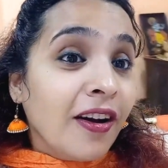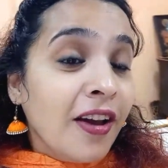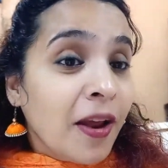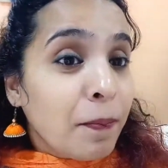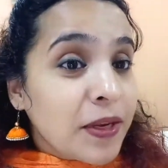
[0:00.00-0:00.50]

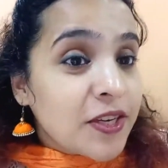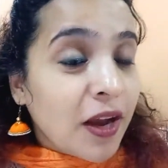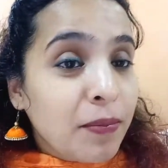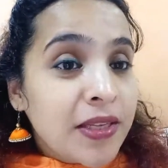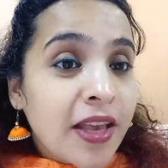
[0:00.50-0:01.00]
अगर आप
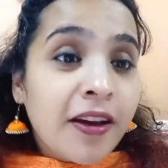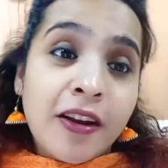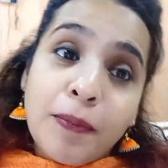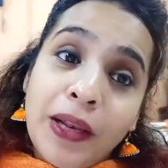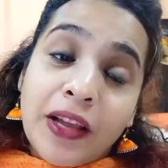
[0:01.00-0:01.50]
पंजाबी से
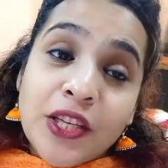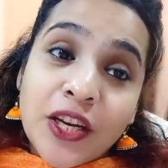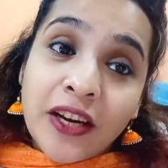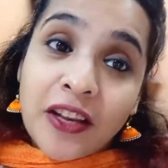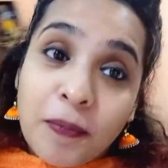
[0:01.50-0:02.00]
अगर कभी लंच
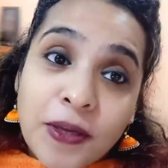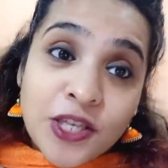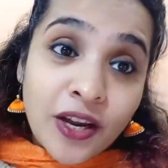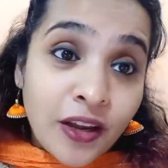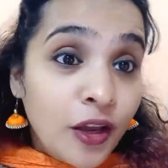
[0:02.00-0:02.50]
या डिनर पे
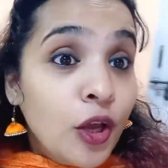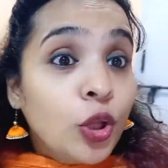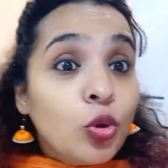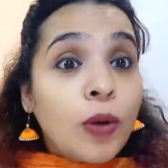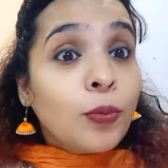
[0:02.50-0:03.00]
जाएं
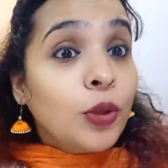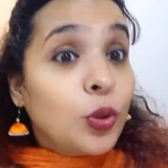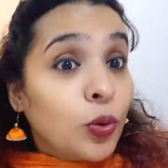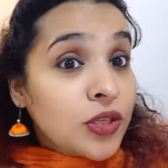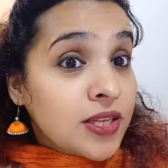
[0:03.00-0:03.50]
तो आपको
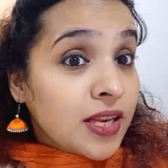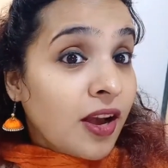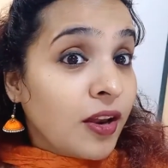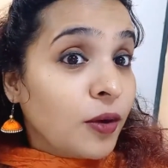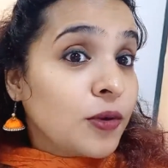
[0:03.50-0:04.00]
दो चीज़ें
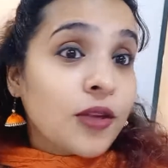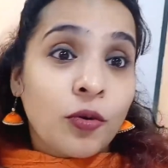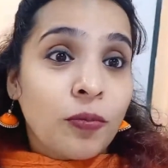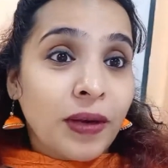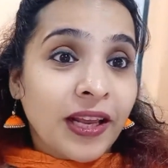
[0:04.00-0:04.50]
खाने को
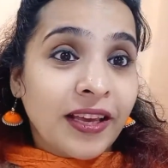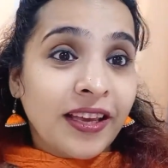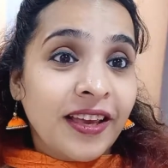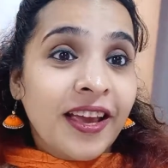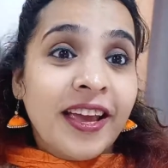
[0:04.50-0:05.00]
ज़रूर
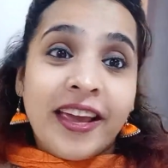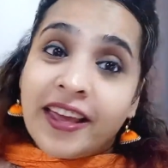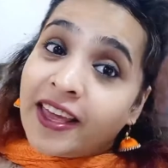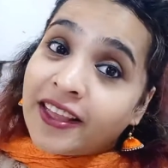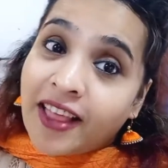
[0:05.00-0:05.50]
मिलेंगी
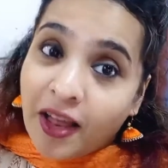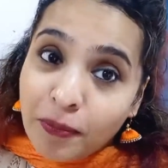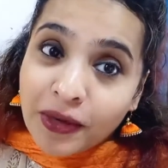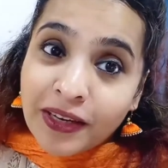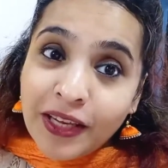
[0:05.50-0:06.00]
एक है
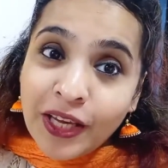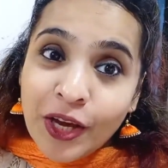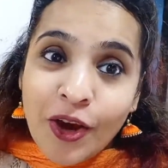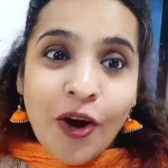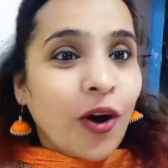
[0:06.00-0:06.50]
दाल मखनी
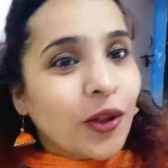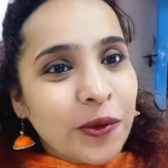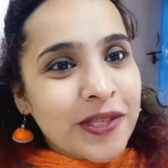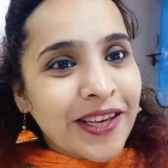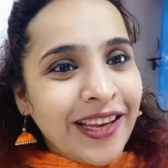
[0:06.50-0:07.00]
और
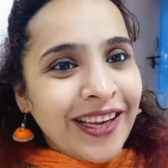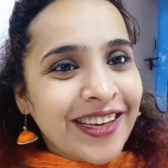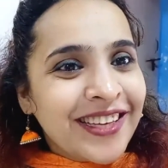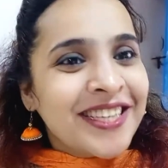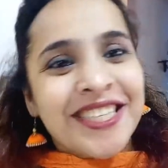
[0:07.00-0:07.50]
दूसरी
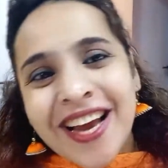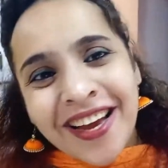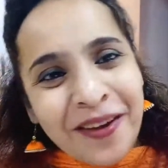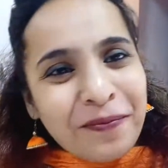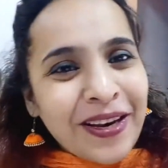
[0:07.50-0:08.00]

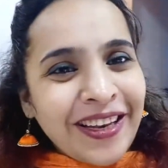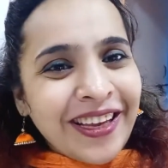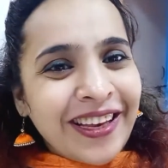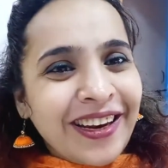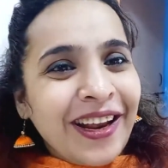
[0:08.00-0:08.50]
शाही
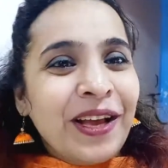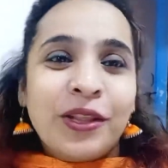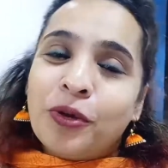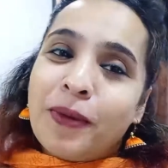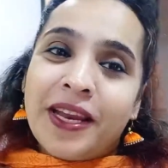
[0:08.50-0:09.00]
पनीर
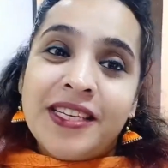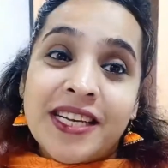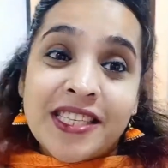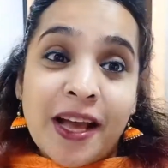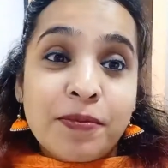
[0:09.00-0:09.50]
तो मैंने
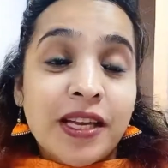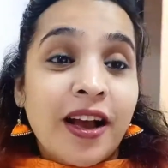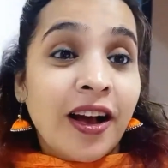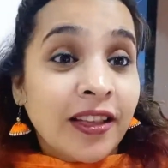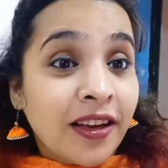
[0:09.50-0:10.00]
जैसे आपसे
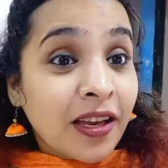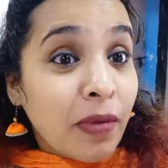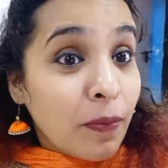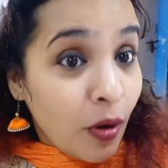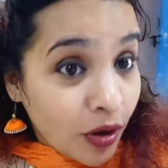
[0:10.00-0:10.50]
कहा था कि
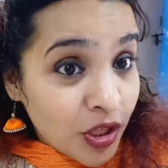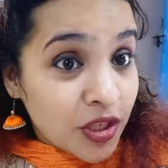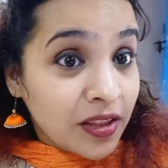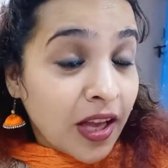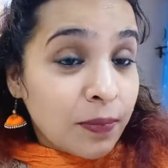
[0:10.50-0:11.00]
मैं बहुत
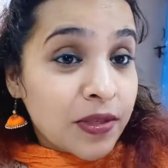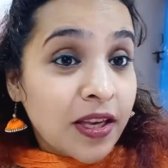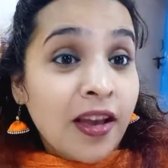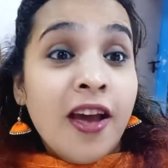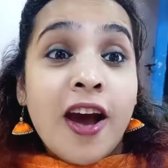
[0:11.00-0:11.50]
जल्द
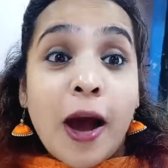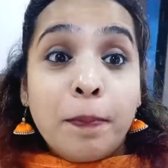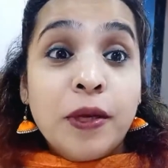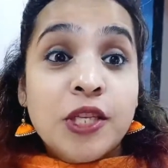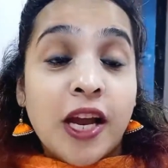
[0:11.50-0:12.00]
आपसे
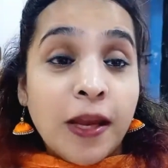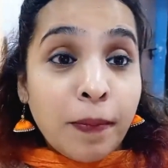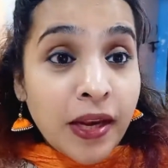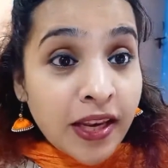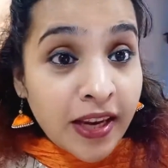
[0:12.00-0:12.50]
अपनी शाही
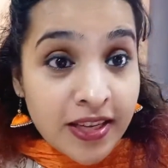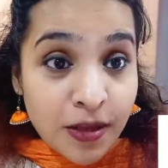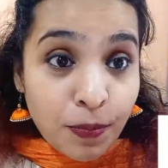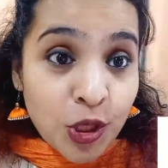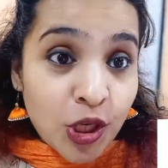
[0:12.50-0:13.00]
पनीर की
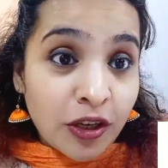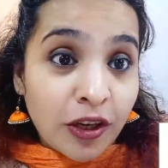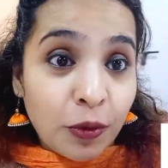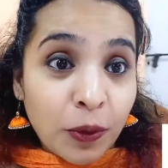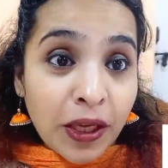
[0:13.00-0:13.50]
रेसिपी शेयर
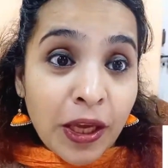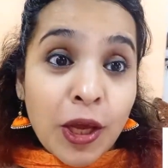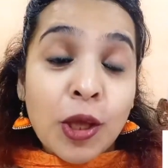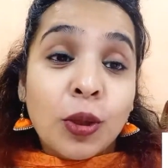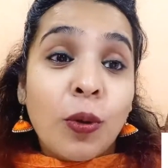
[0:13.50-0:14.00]
करूंगी
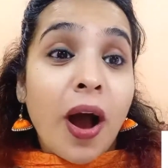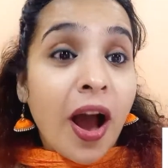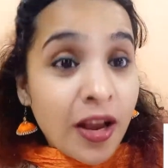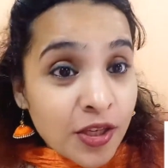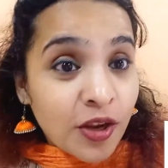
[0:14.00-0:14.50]
तो
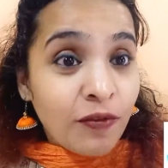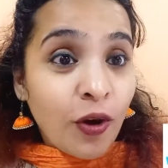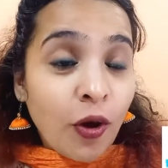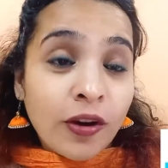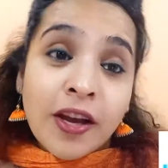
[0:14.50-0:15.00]
आज का
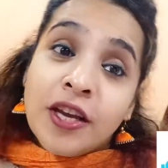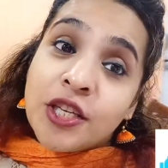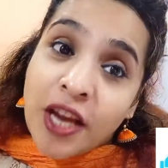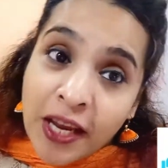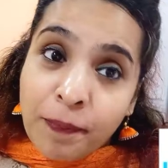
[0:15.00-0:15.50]
ब्लॉग
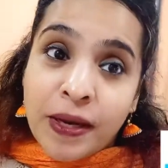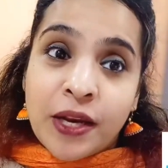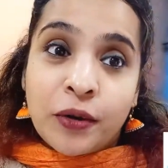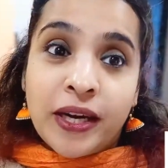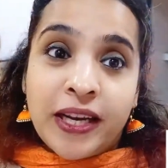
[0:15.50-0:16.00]
शाही
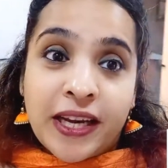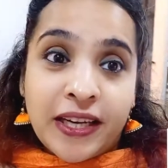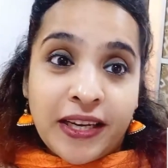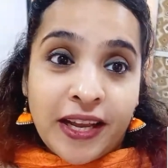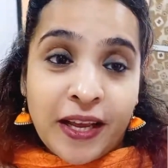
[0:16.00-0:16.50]
पनीर को
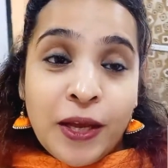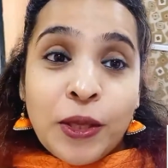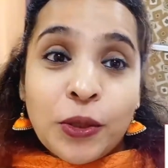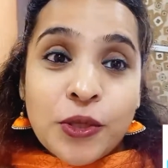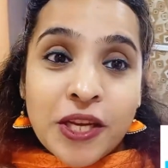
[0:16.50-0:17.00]
डेडिकेटेड है
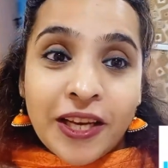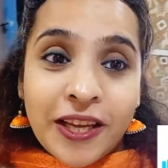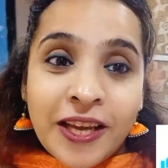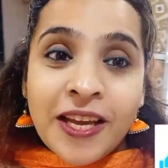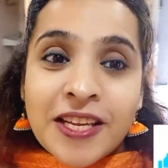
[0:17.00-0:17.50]
तो
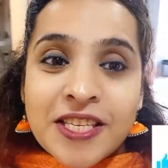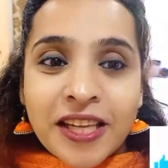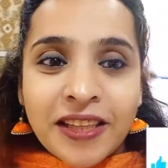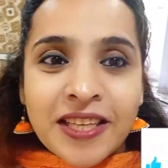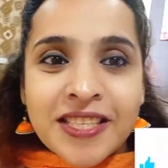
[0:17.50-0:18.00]
चलिए
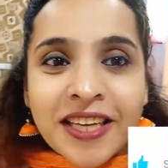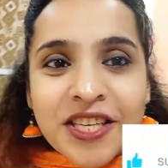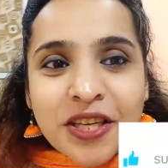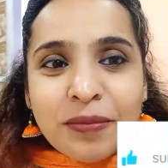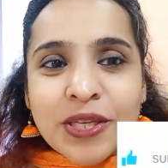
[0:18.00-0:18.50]
जल्दी से
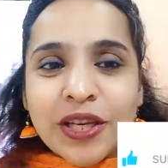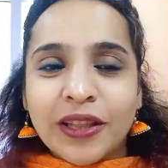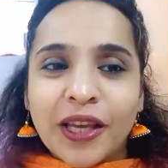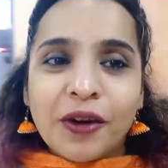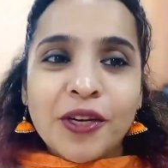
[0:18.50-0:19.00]
किचन में
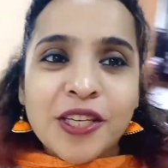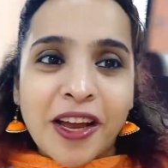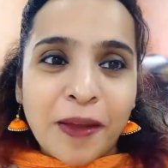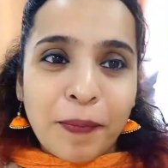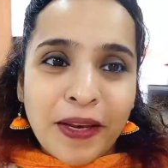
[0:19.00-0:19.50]
चलते हैं और
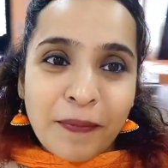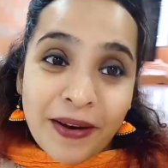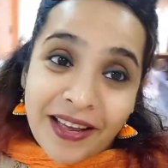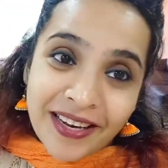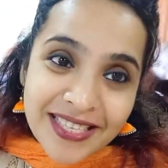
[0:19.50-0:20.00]
शाही पनीर
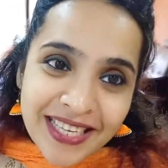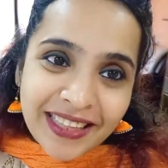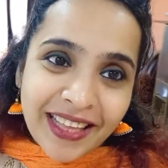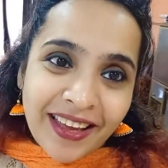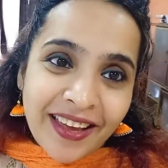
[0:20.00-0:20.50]
बनाना
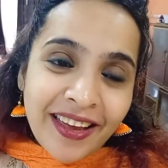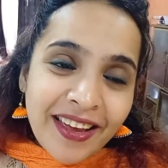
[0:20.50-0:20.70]
सीखते हैं